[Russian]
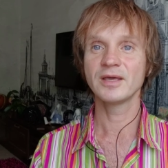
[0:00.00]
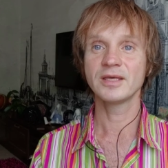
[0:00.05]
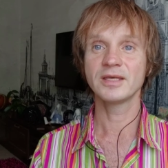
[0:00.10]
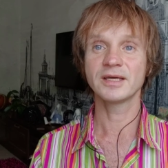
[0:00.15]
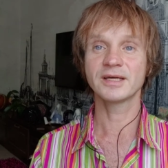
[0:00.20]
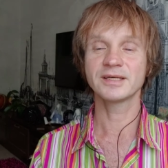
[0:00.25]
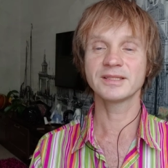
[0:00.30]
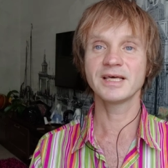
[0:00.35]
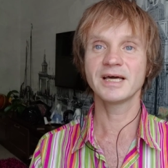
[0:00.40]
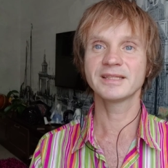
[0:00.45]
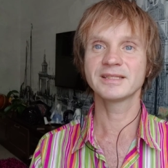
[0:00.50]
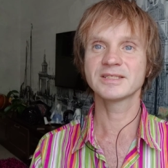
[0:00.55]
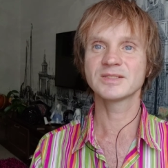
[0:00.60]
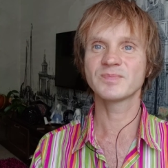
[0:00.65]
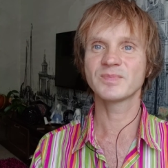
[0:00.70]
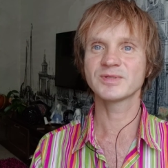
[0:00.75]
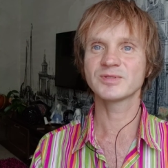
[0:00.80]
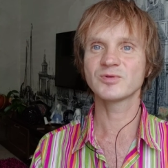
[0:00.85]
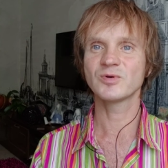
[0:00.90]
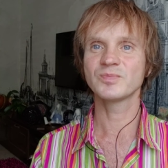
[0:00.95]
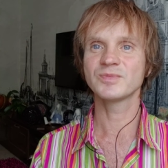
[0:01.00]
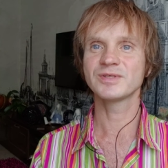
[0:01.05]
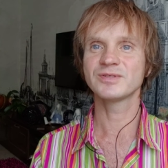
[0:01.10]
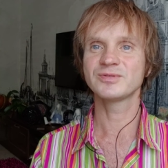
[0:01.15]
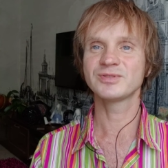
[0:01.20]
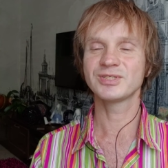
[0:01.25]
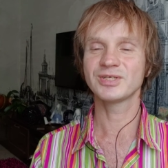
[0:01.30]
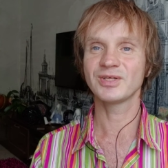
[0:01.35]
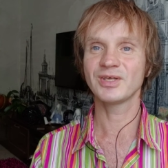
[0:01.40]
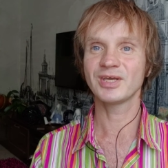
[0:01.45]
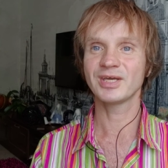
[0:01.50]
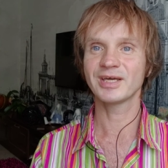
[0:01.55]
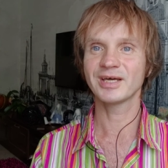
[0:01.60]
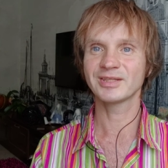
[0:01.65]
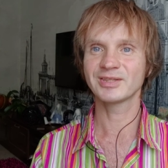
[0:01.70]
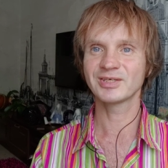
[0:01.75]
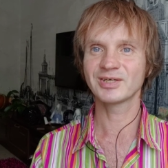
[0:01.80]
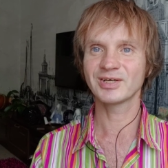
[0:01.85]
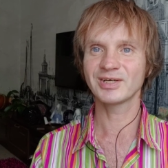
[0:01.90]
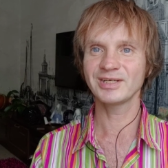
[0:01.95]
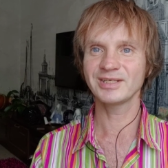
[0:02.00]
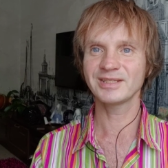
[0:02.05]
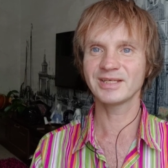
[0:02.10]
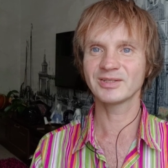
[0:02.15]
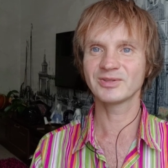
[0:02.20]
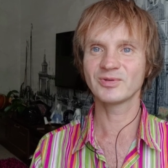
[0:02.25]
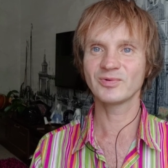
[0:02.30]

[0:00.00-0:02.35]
И когда эта способность в человеке открыта,